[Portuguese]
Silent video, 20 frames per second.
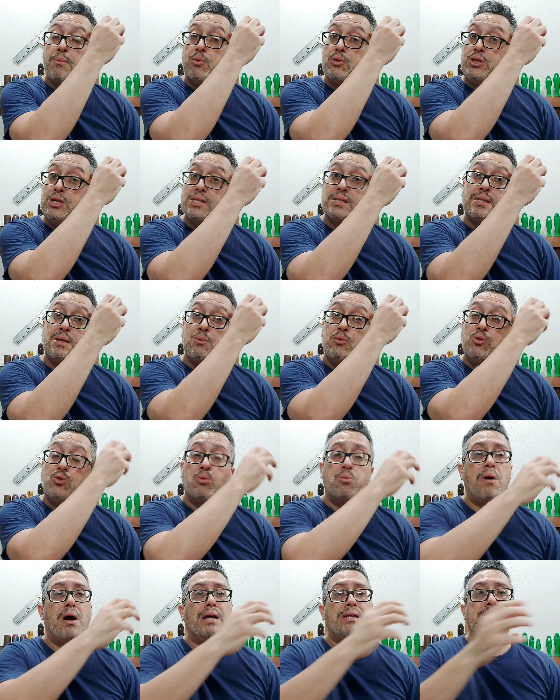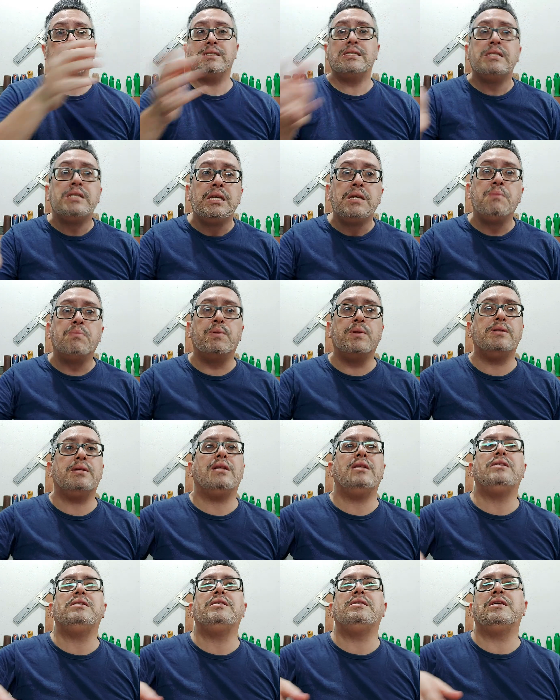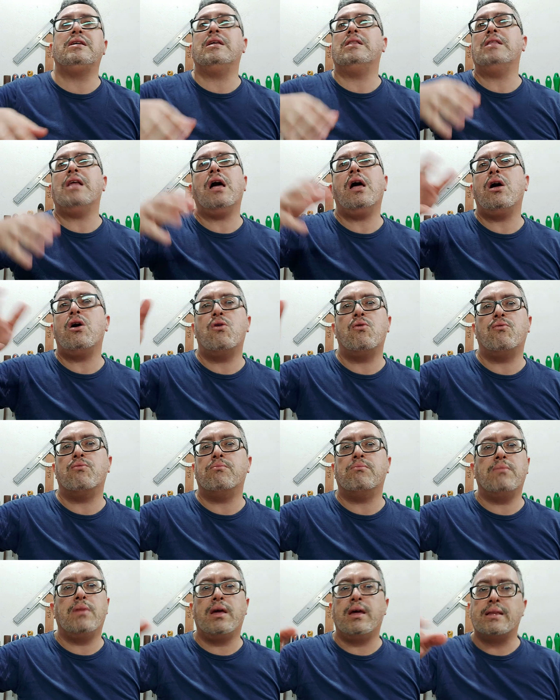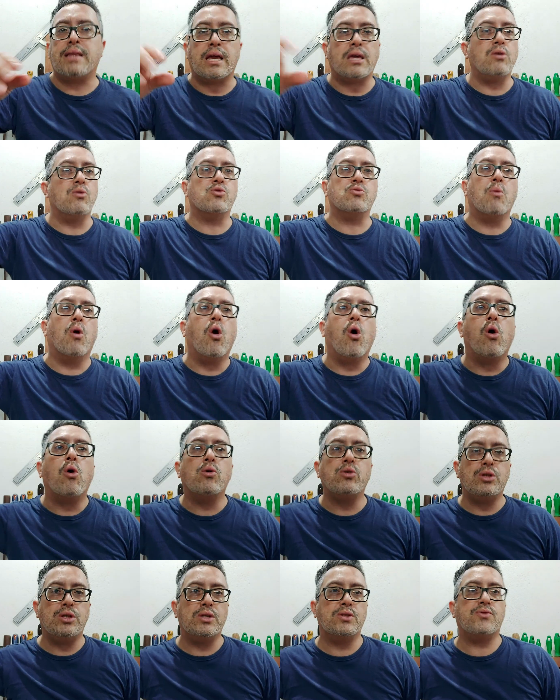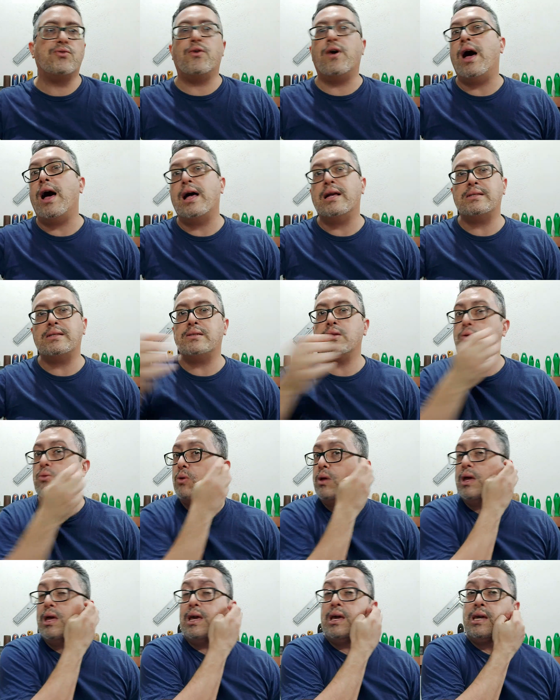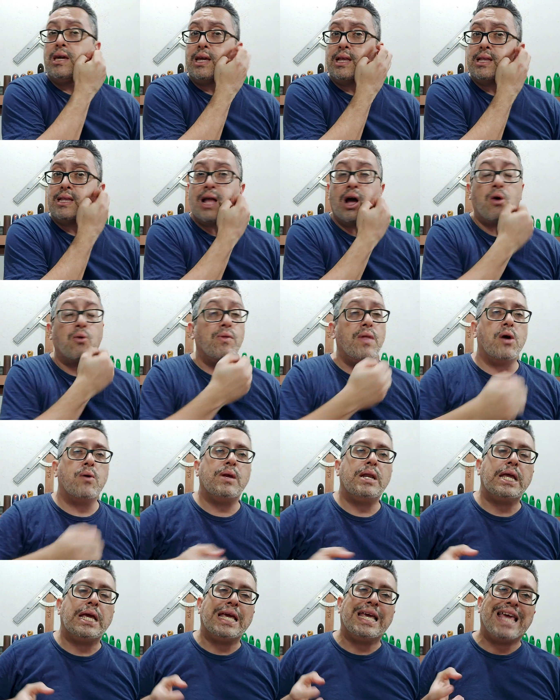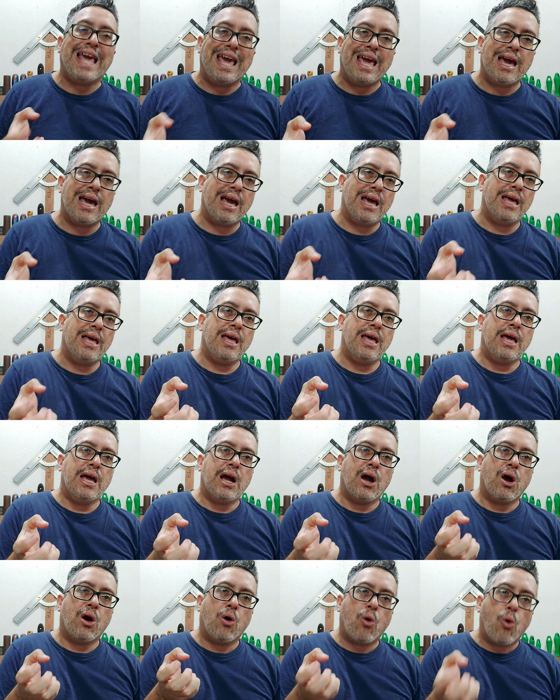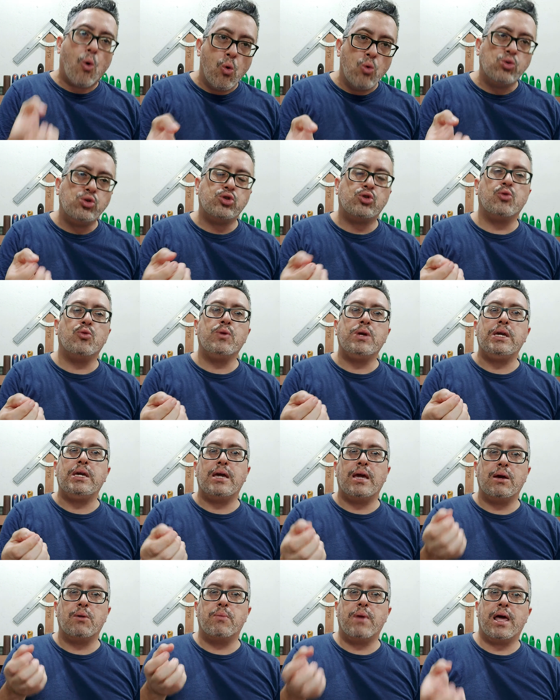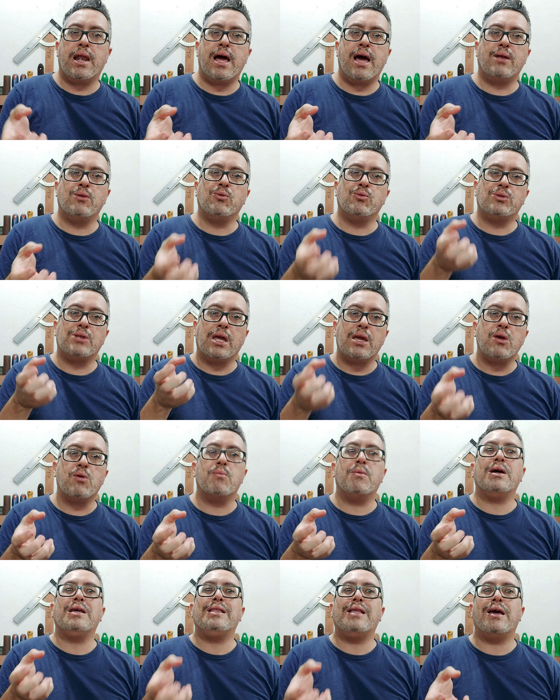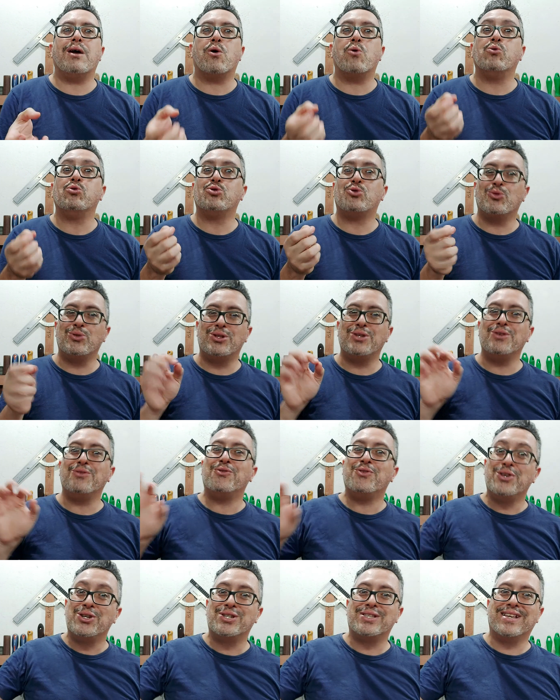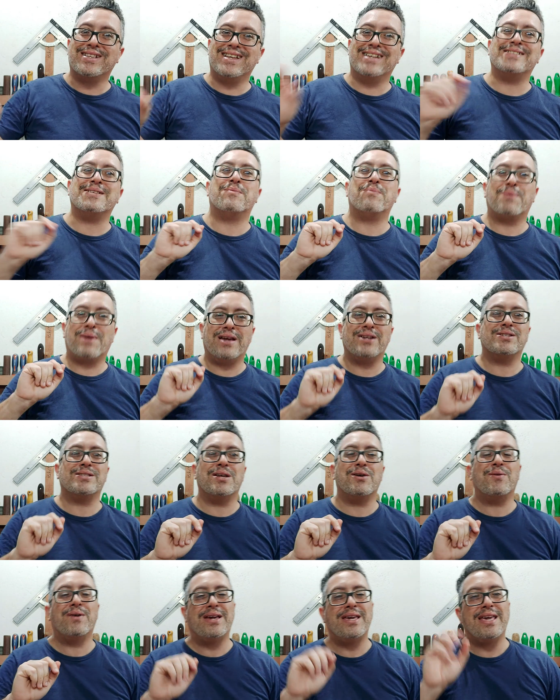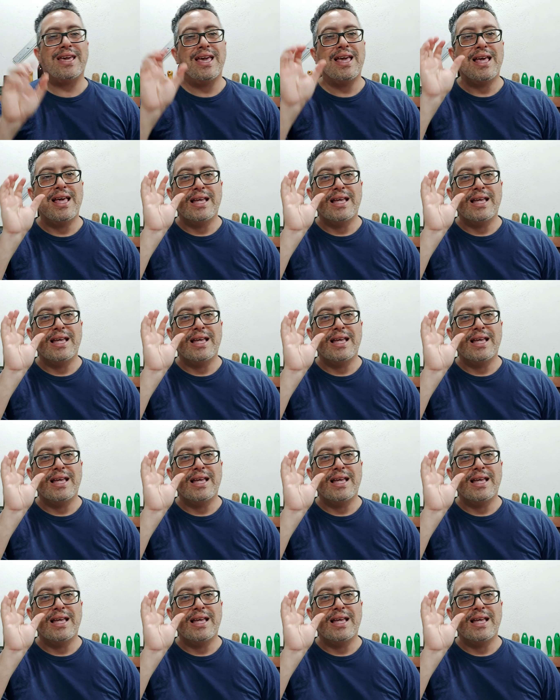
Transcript: Podia ser muito mais simples ele dizer, não, é, tá aqui os moldes, façam e tal. Não, ele quer construir. O Berardo tem uma ideia construtivista nessa questão aí,